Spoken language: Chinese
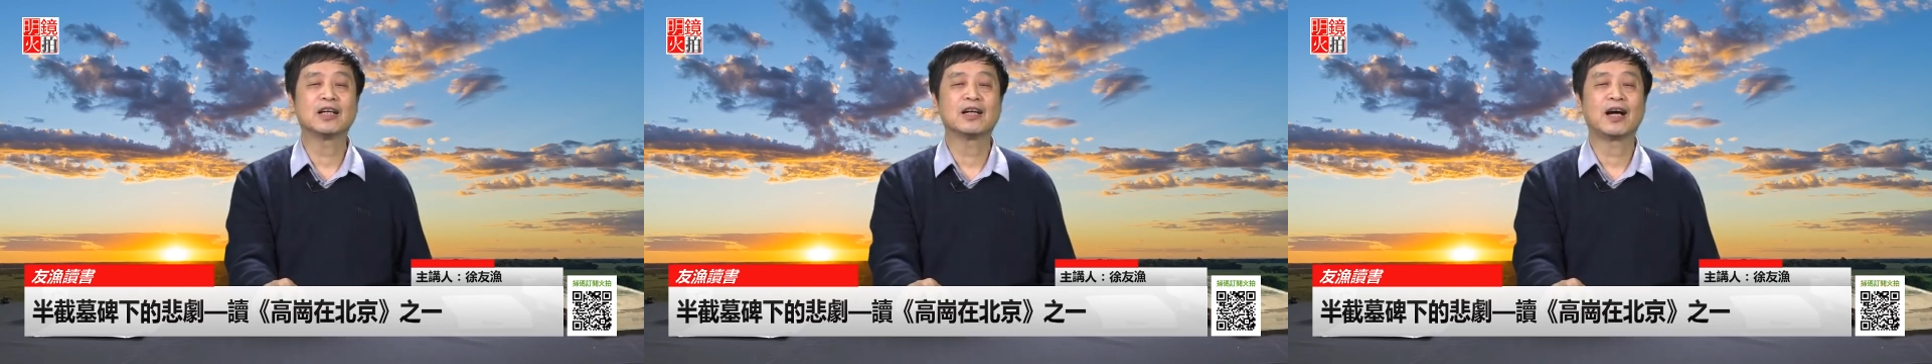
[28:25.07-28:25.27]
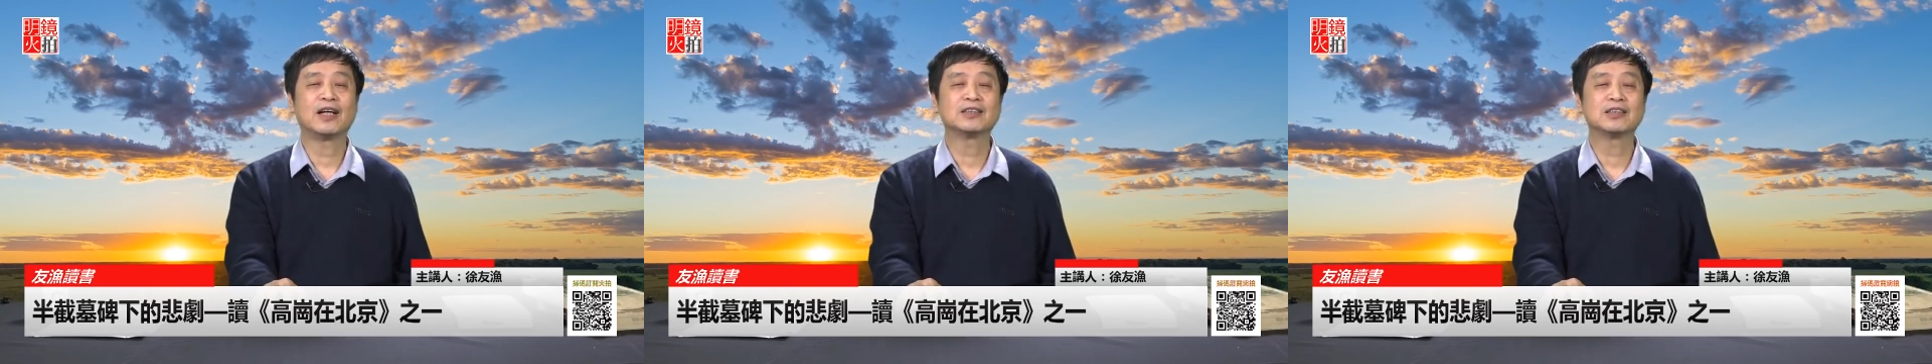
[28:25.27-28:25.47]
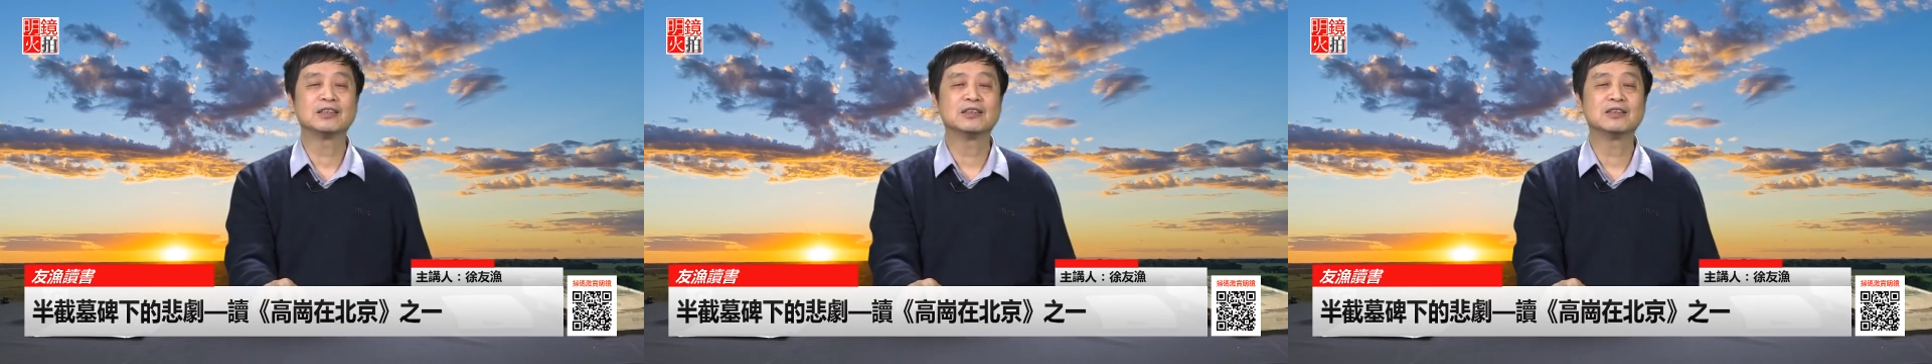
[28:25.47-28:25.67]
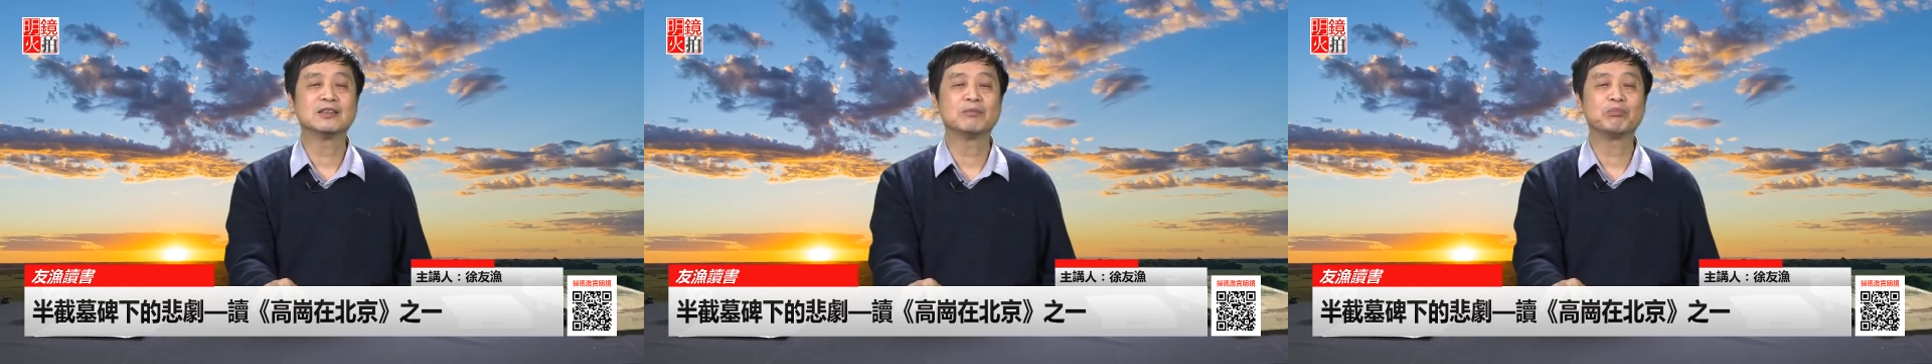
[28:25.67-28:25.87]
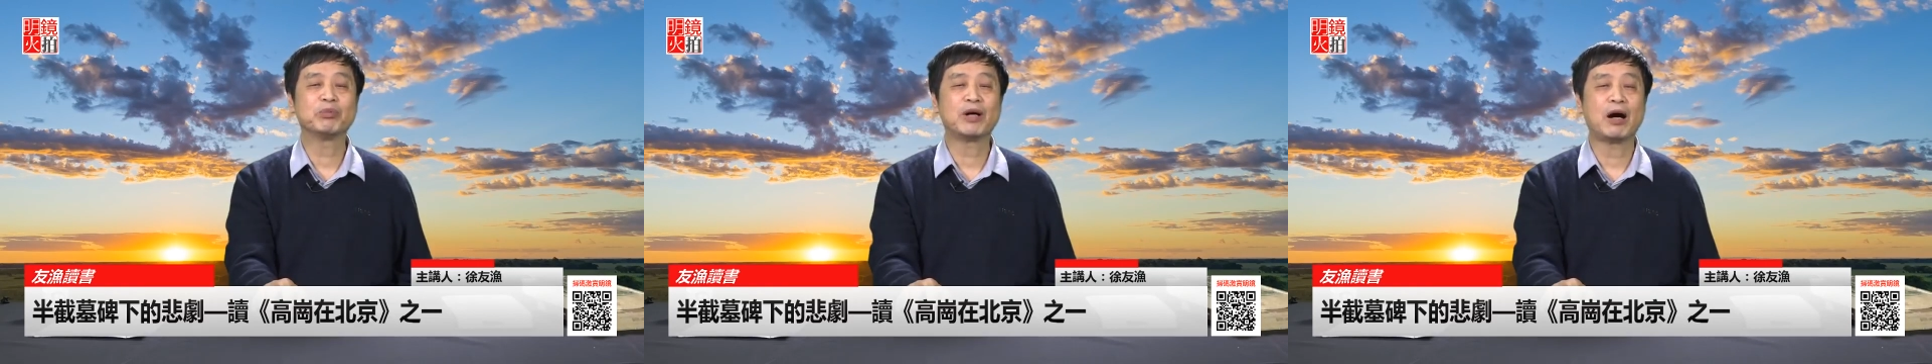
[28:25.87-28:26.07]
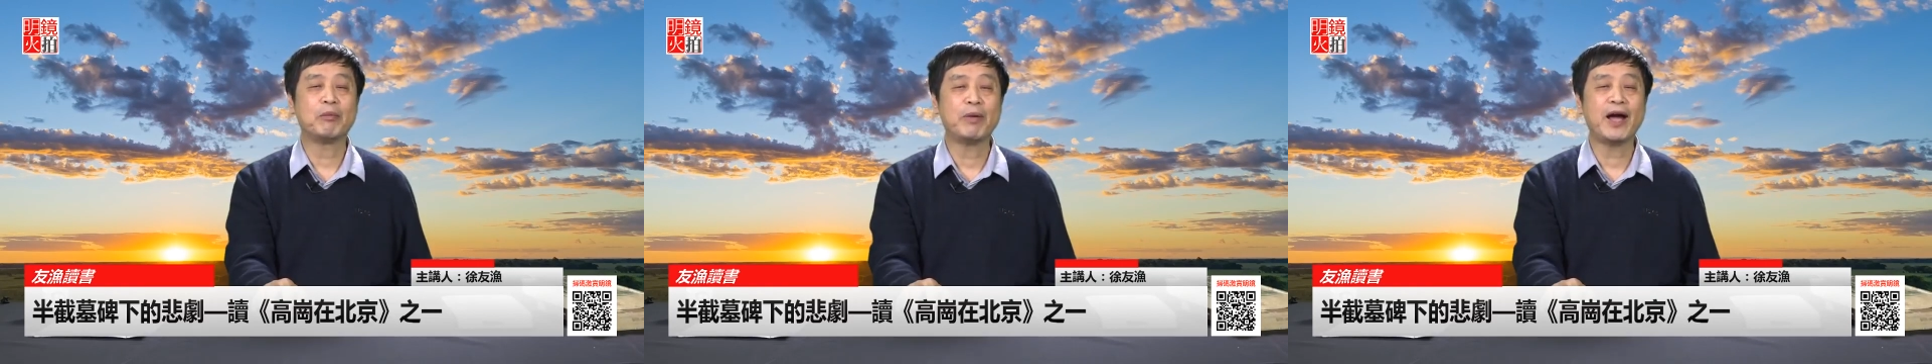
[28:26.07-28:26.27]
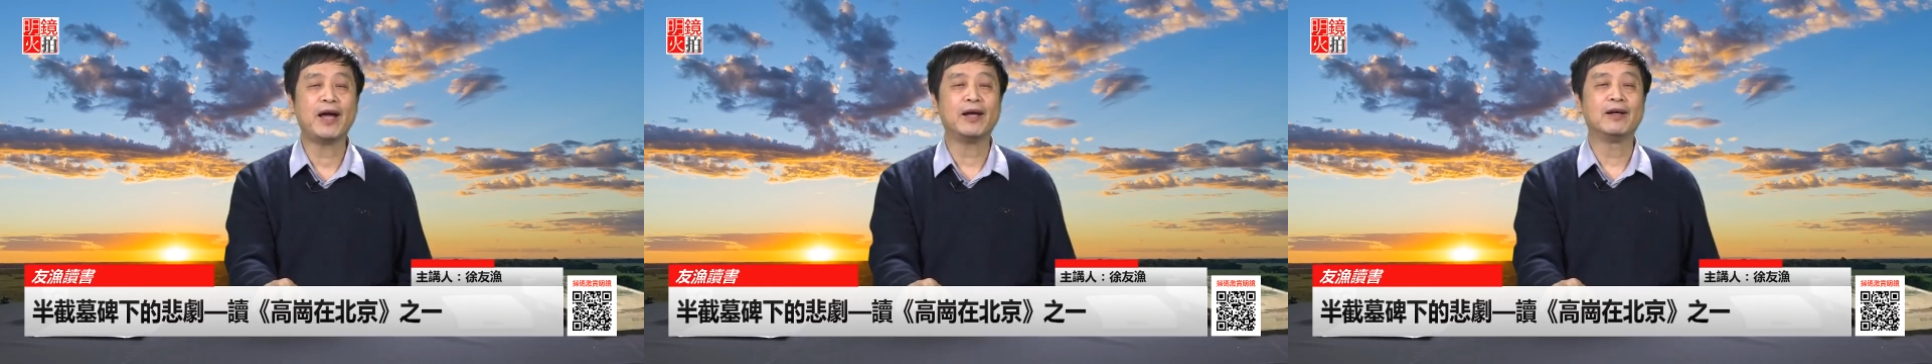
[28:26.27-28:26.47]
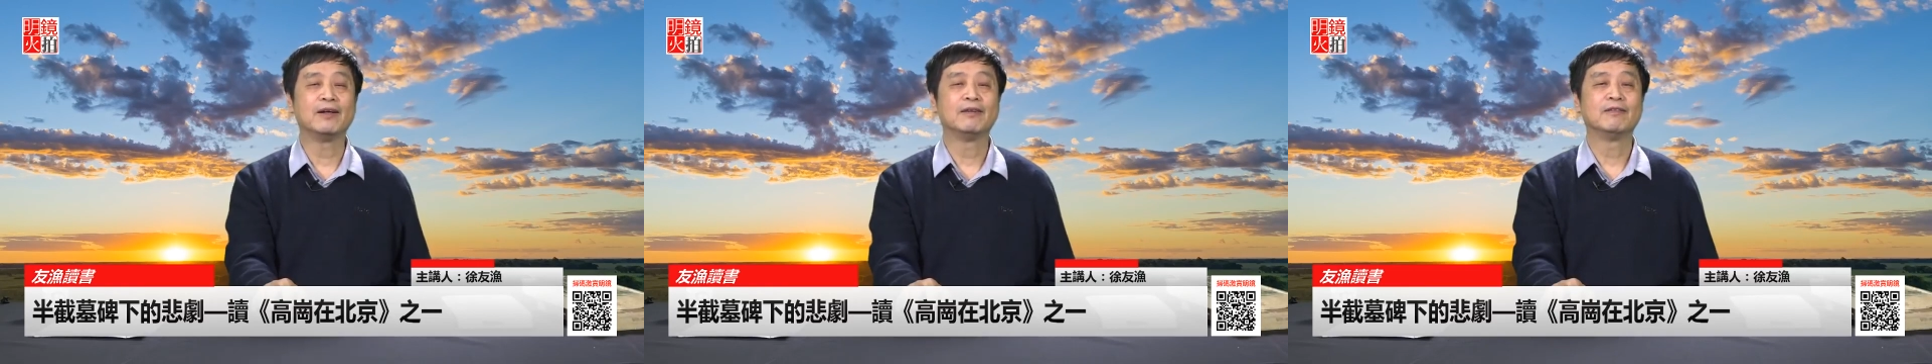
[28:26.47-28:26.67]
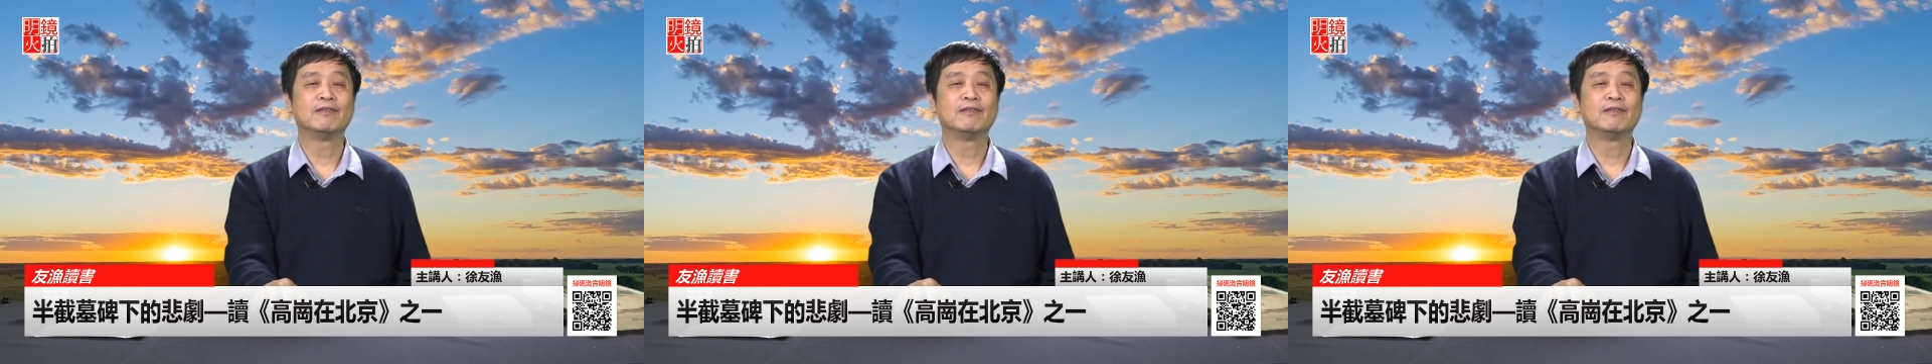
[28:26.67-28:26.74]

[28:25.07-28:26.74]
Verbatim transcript: 上还是不好办。